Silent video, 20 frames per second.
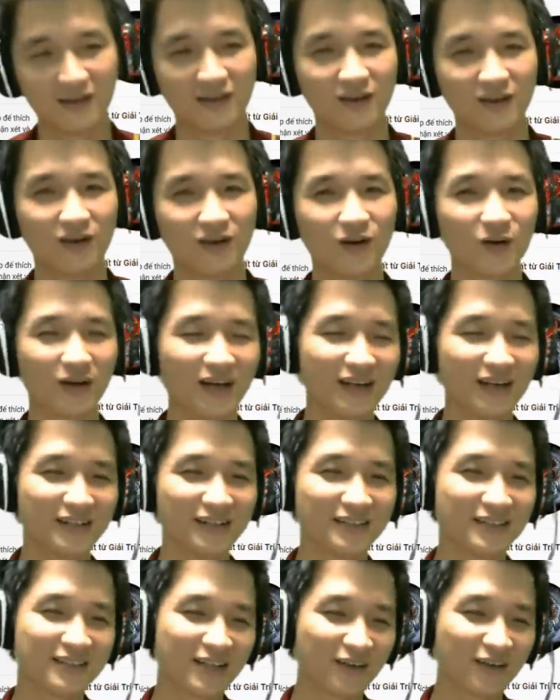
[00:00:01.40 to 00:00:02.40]
Ok,
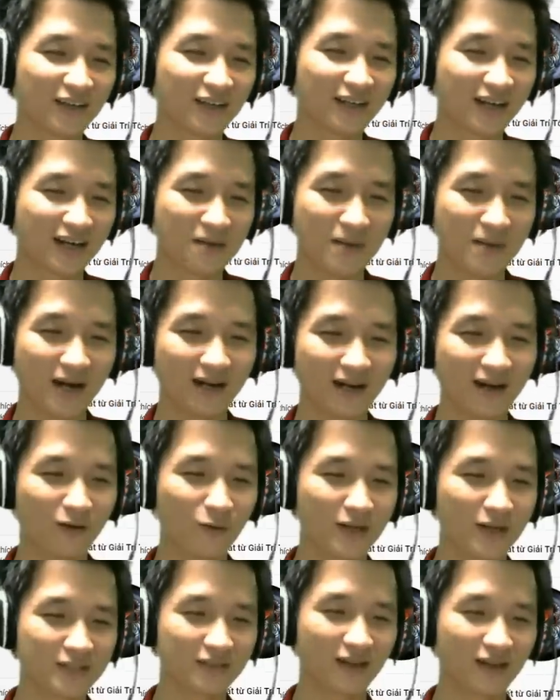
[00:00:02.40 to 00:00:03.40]
xin chào tất cả các bạn đã
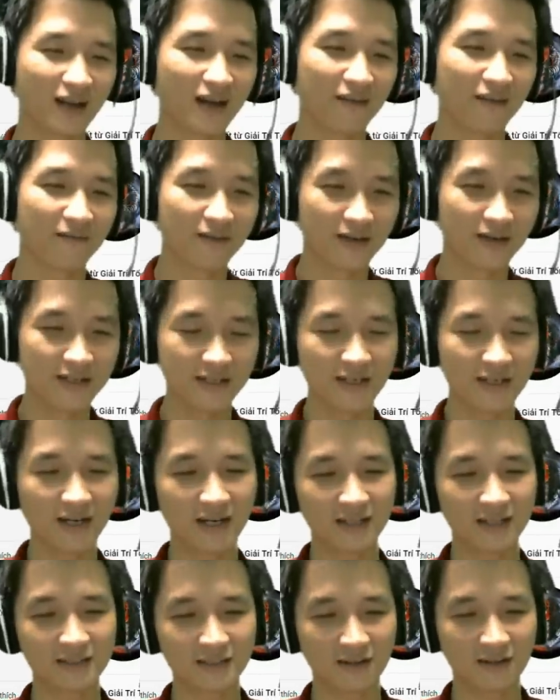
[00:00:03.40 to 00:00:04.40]
quay trở lại với
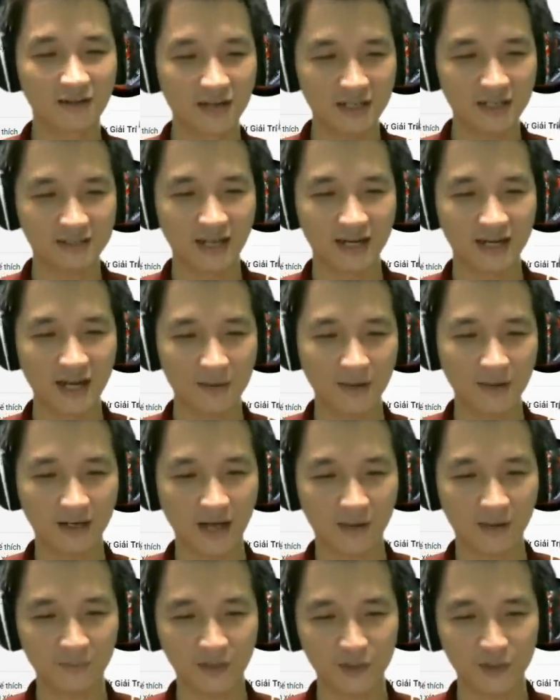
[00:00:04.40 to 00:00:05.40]
series giải đáp Hắc
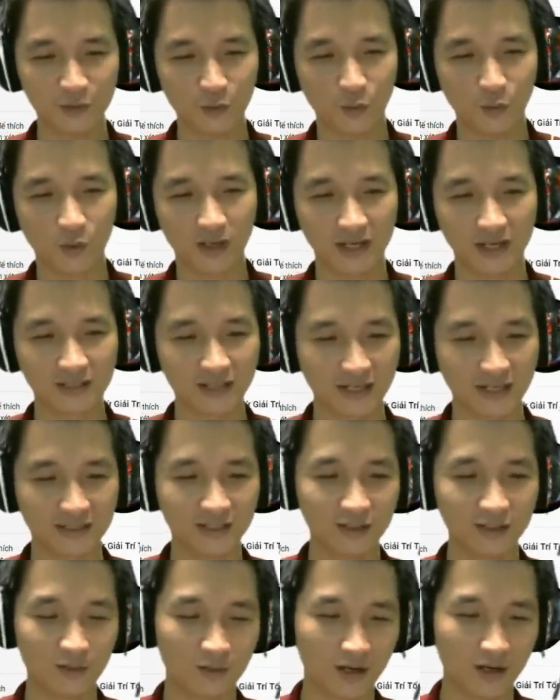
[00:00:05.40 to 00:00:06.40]
Ám Tây Du của kênh Giải
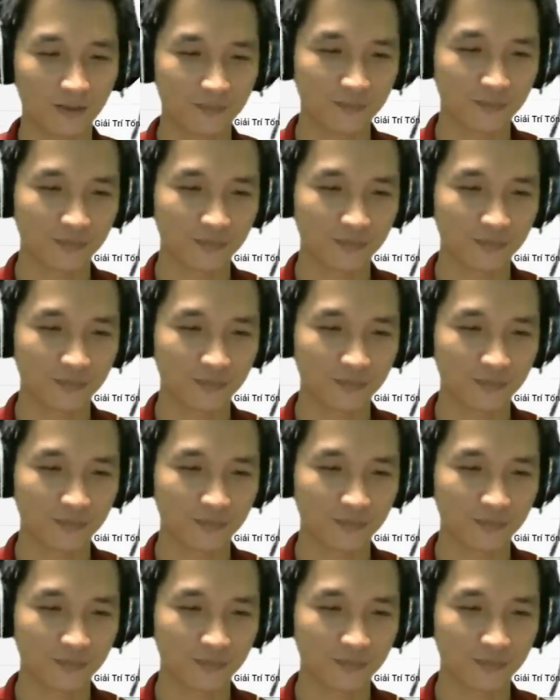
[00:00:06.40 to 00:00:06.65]
trí Tổng hợp.